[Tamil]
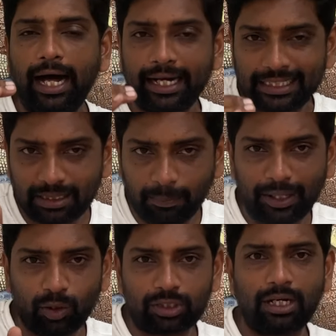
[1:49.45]
அரசு
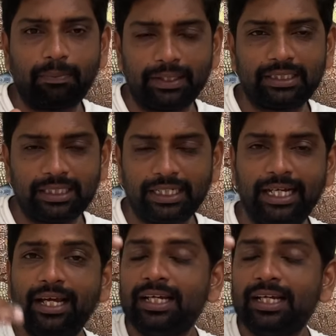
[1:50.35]
பள்ளிக்கூடத்துல படிச்சுட்டு